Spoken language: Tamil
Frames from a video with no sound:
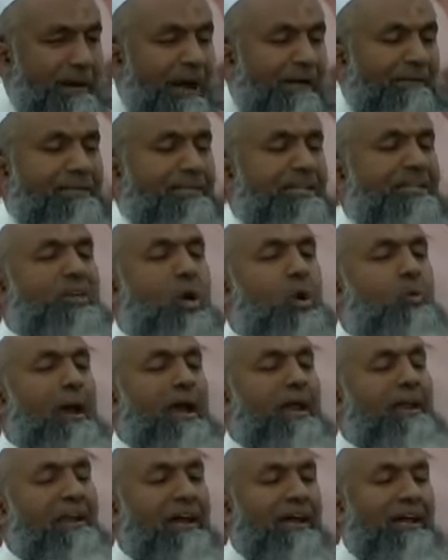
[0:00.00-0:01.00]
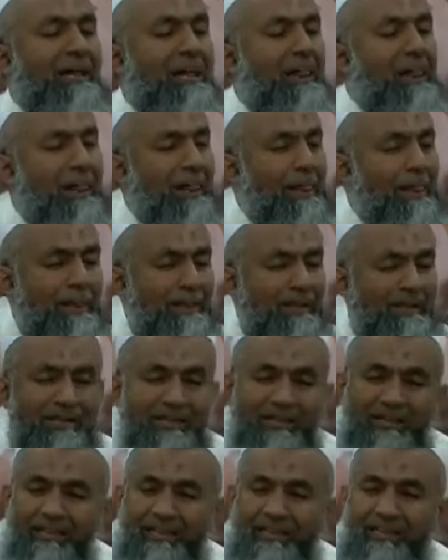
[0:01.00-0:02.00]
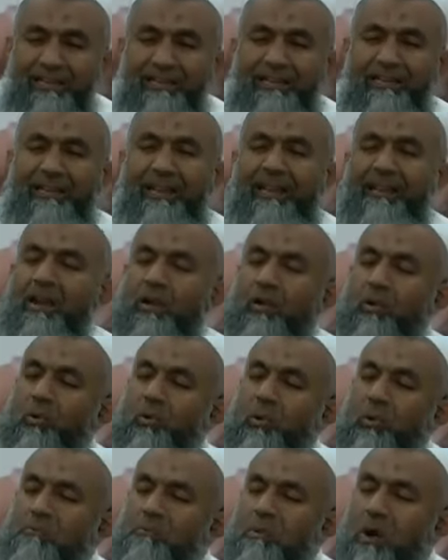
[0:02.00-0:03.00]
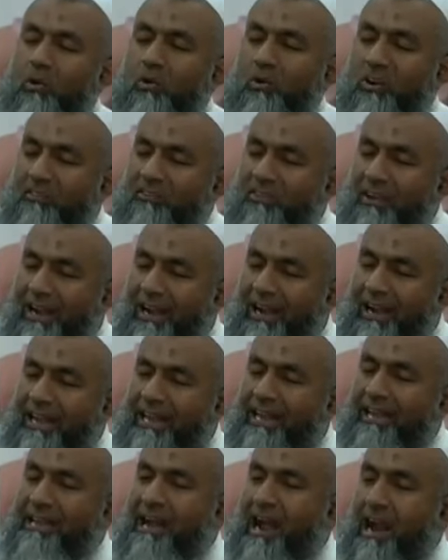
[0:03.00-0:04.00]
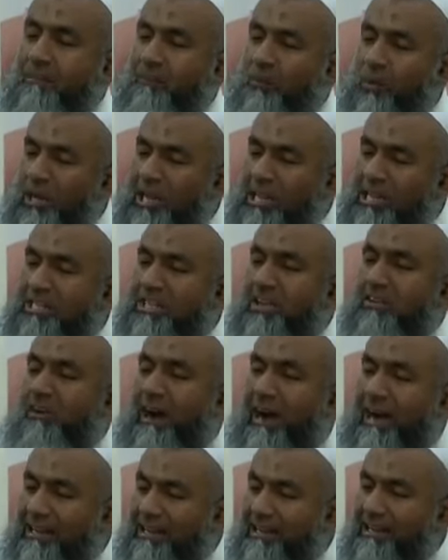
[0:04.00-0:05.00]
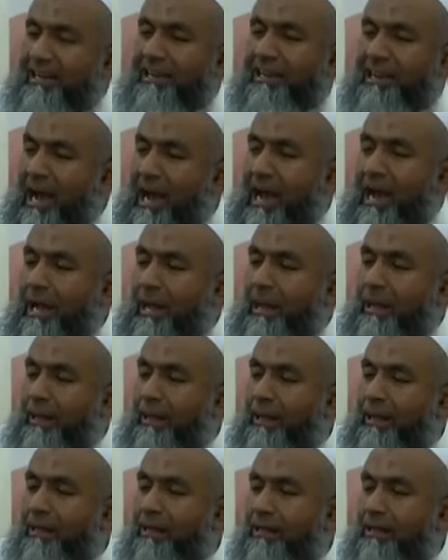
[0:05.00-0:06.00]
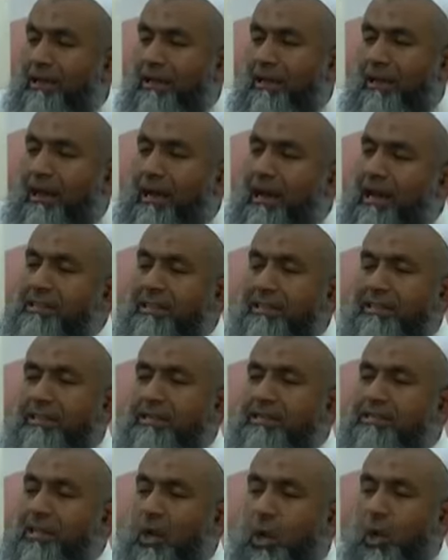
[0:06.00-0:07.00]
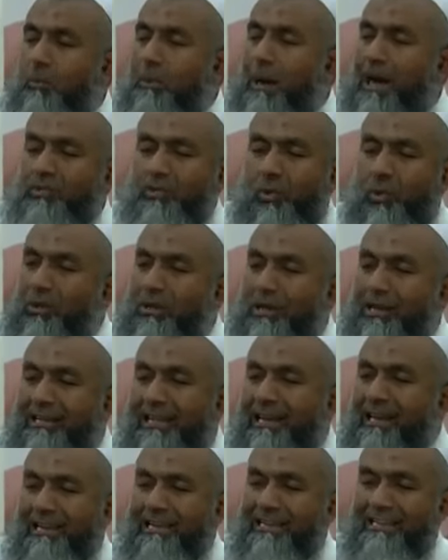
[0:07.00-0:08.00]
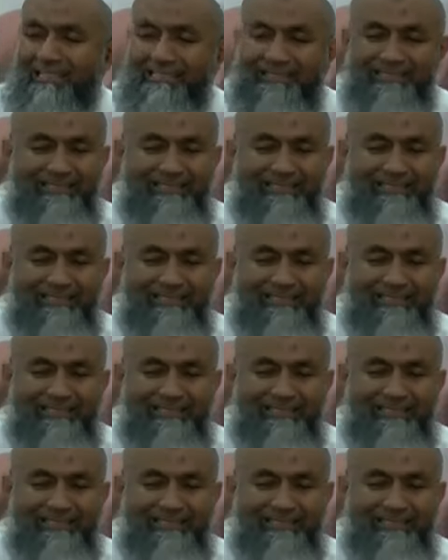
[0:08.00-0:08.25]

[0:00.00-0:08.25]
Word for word: பாவத்துக்கு தௌபா என்ன என் குடும்ப உறவுகளை நான் முறித்து வாழுகிறேனா அதுக்கு தௌபா தொழுகிறதல்ல